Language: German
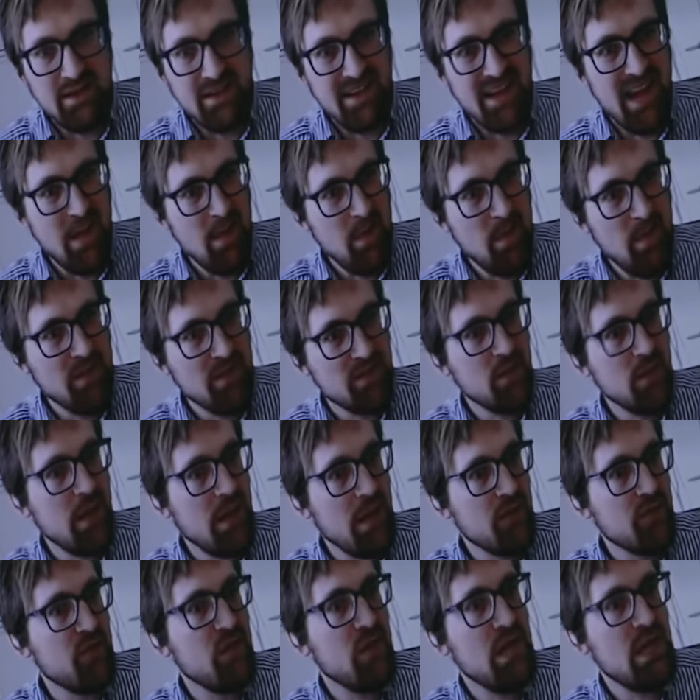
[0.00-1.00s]
dann kann man so
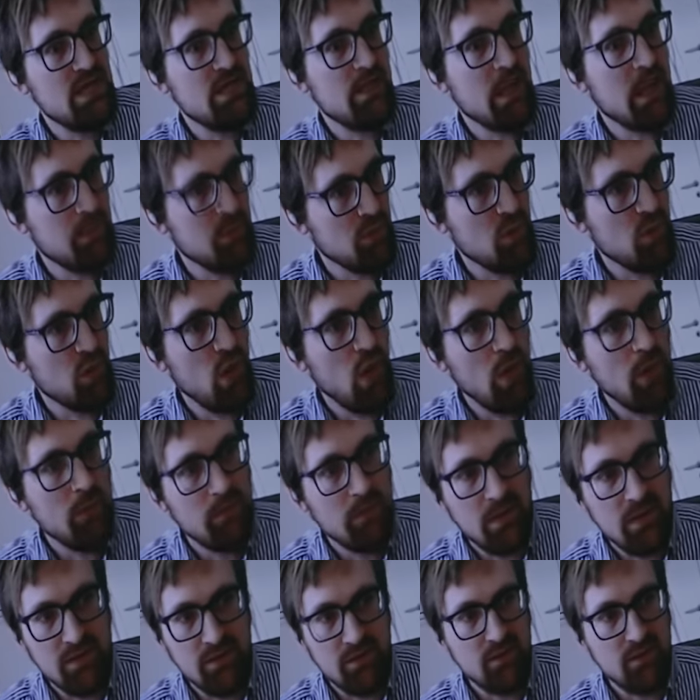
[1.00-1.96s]
eine Art Flashback bekommen,